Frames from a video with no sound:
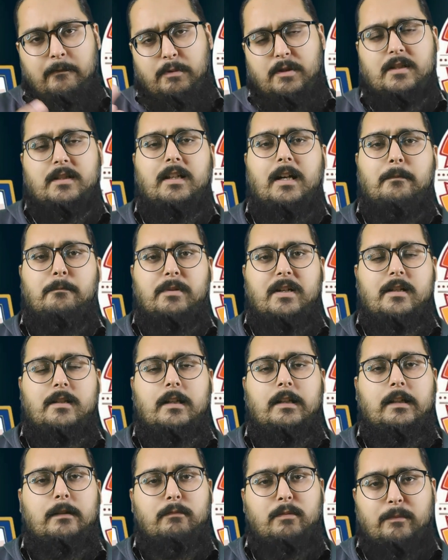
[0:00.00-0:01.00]
पिछले हम पी
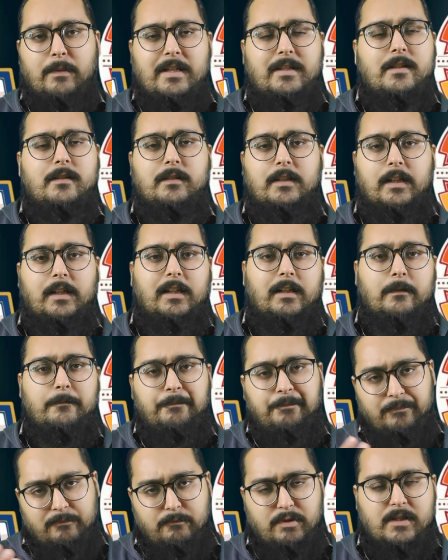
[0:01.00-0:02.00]
के भी मैचेस देखें
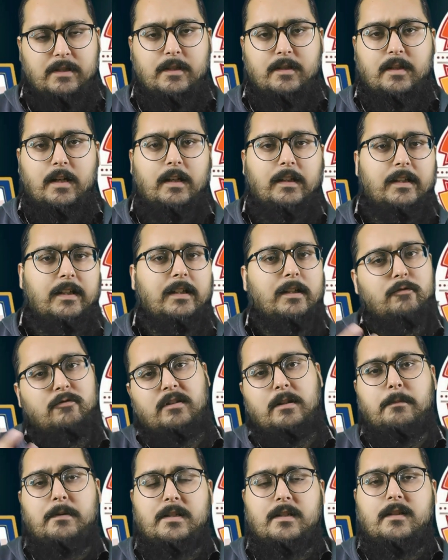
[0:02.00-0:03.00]
पिछले साल के या
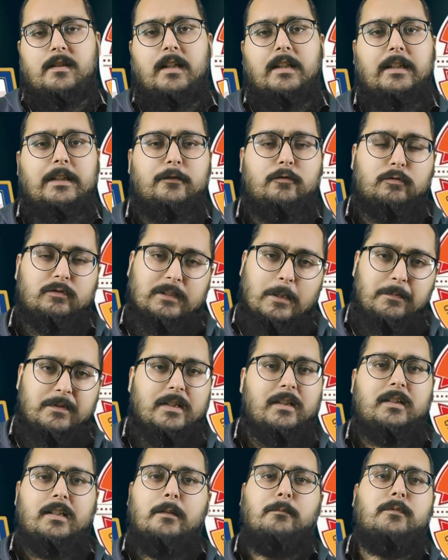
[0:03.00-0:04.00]
उससे पिछले साल के तो
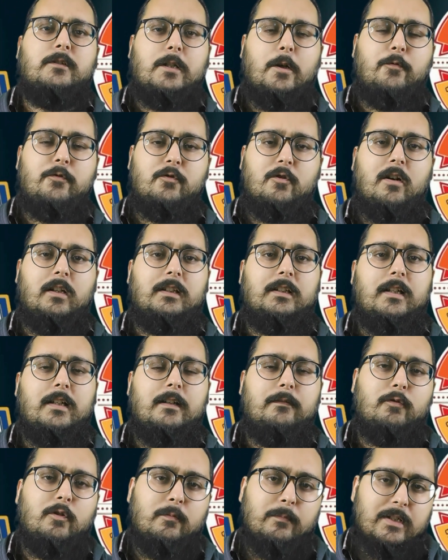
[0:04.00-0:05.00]
सबसे कम क्राउड जो आता
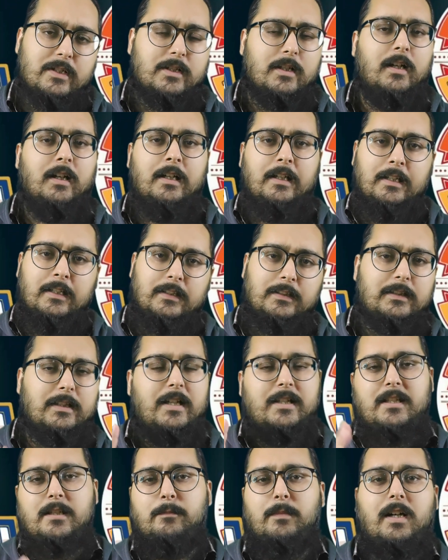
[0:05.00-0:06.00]
है वो हमेशा
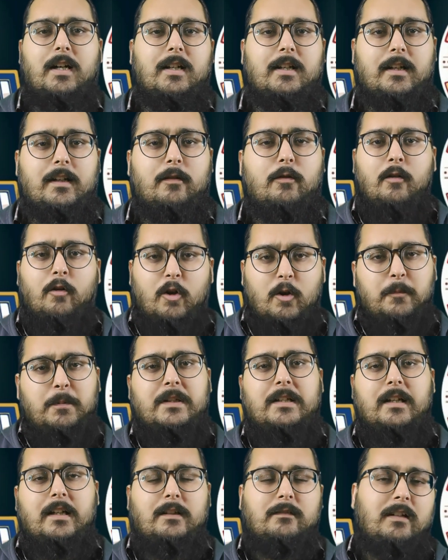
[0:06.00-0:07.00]
कराची में आ रहा है और
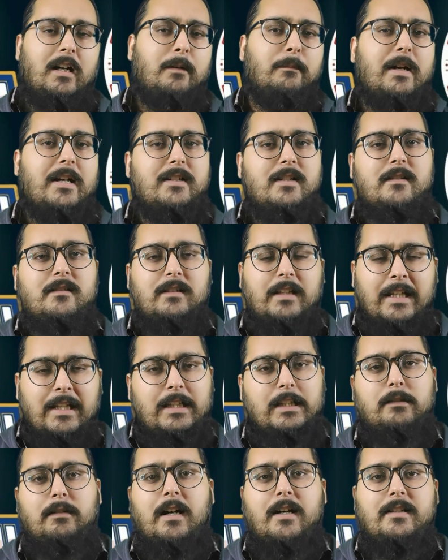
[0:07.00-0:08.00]
फिर अगर वहाँ मैचेज नहीं
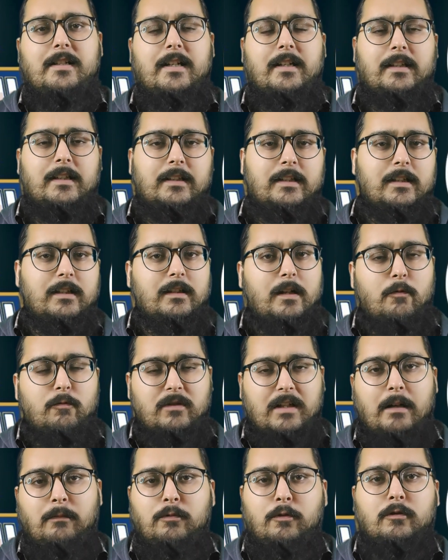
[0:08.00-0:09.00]
करवाए जाएंगे कि क्राउड
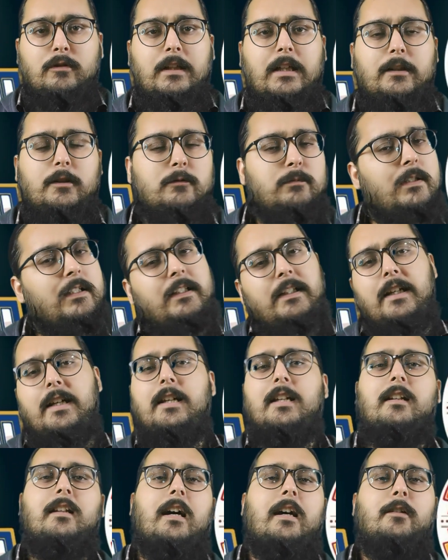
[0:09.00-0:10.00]
कम होता है तो भाई
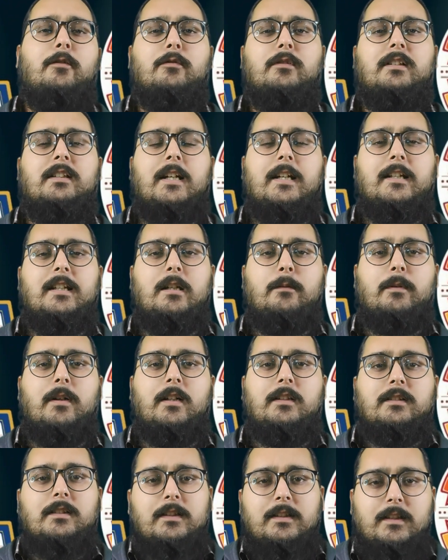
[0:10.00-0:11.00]
एक ही लाइन होती है इनके
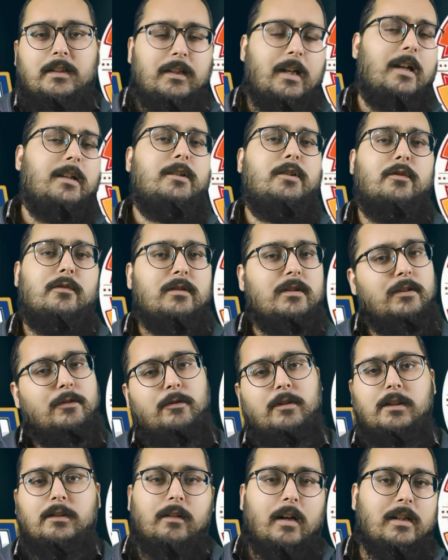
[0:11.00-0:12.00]
पास कि जी कराची और सिंध
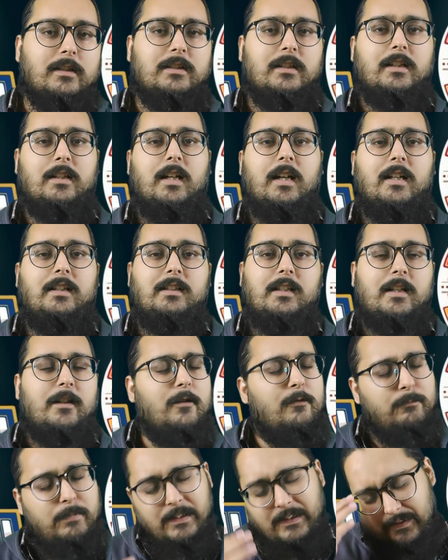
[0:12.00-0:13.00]
को दीवार से लगाया जा
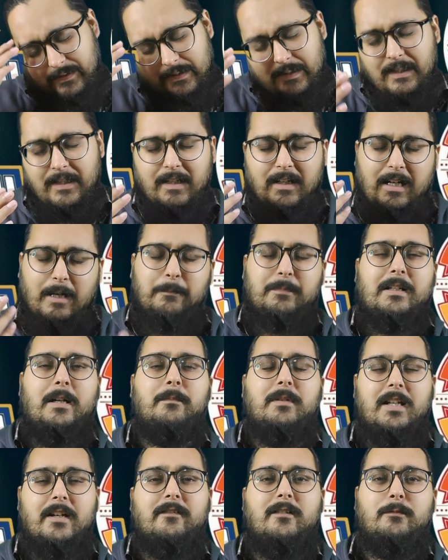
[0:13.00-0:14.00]
रहा है और भाई अपना
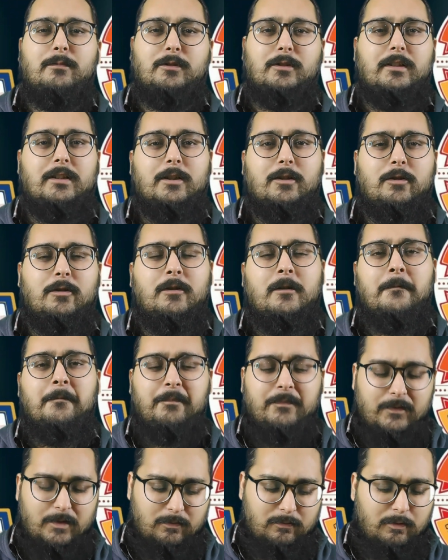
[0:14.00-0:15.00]
बिहेवियर भी तो देखो
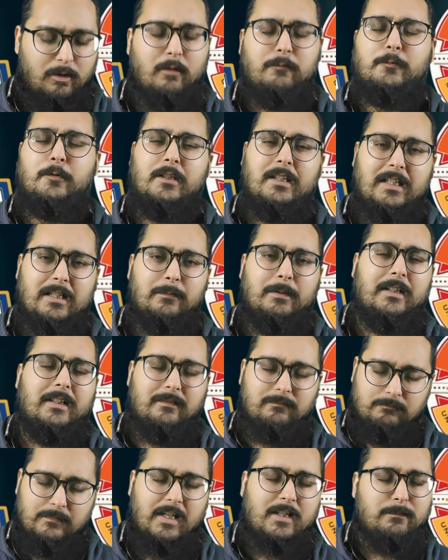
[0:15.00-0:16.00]
तो होपफुली के भाई
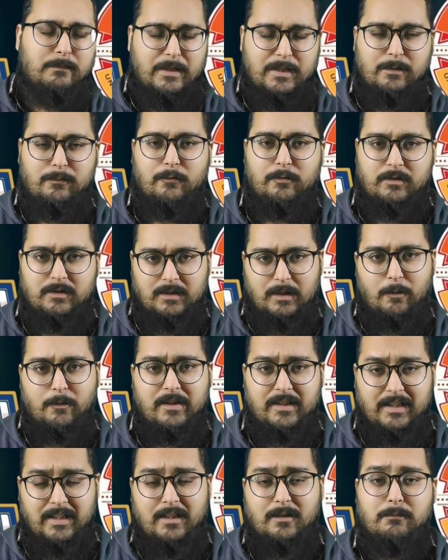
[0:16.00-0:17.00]
नेक्स्ट मैच में कुछ क्राउड
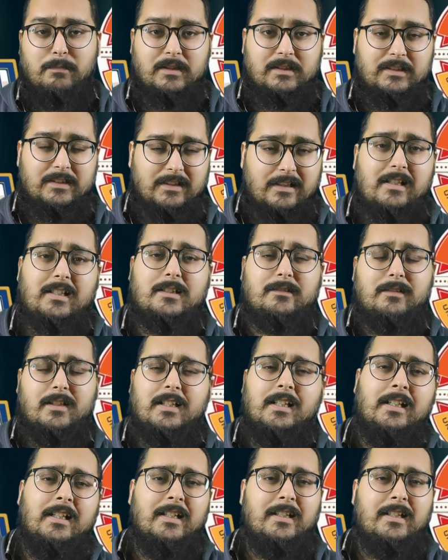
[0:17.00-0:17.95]
ही आए और बिस्ती ना करवाए